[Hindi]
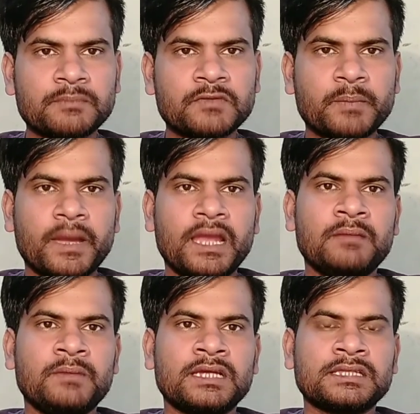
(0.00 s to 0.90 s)
सबसे
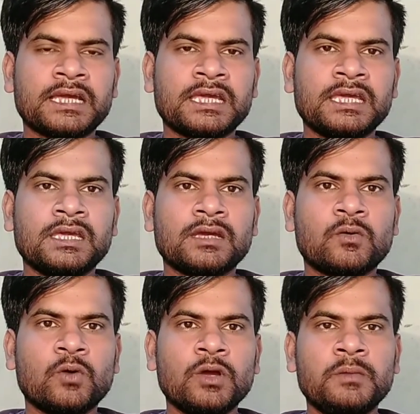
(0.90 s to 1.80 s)
पहले मिले ताकि
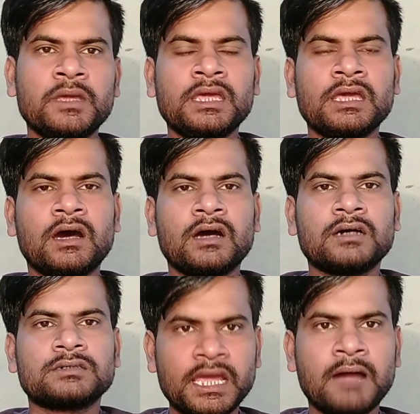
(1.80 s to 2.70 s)
कोई भी
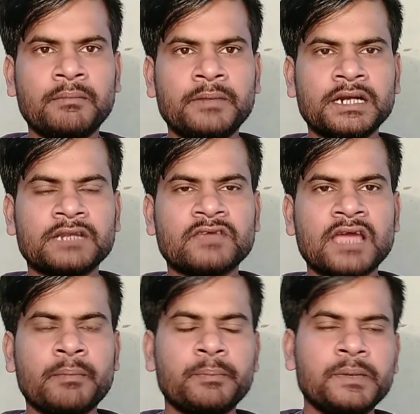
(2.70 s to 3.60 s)
नई अपडेट से
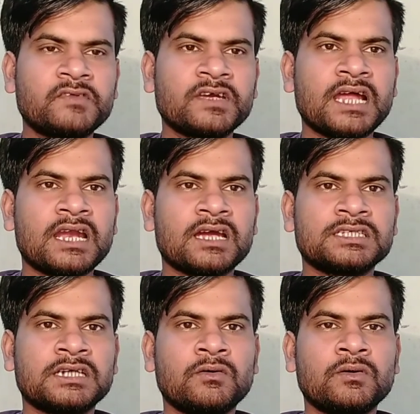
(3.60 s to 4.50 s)
आप पीछे ना रह
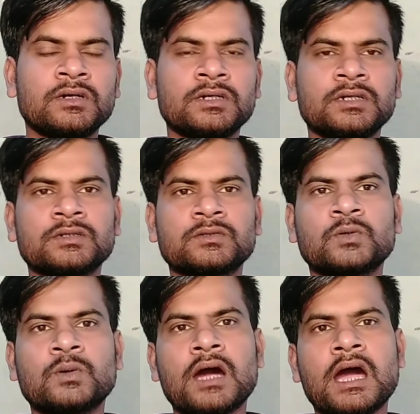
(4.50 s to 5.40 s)
जाओ
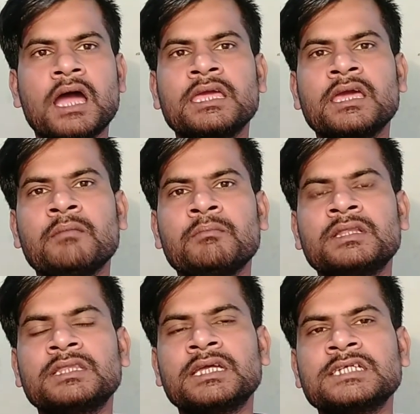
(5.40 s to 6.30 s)
तो आइए आप
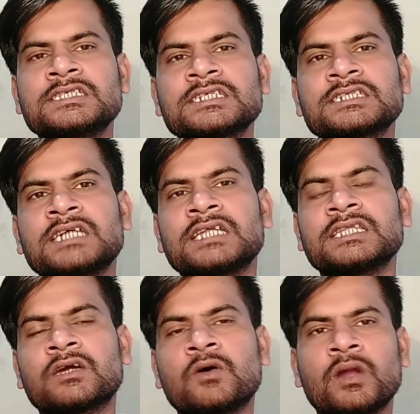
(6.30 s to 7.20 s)
मिलते हैं इसी के
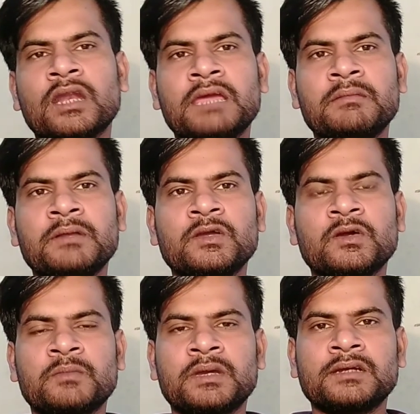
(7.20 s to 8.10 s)
साथ एक और नए
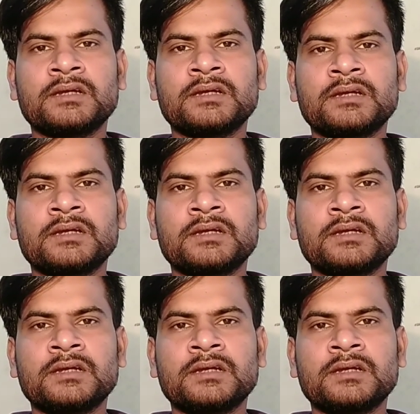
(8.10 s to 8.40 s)
वीडियो में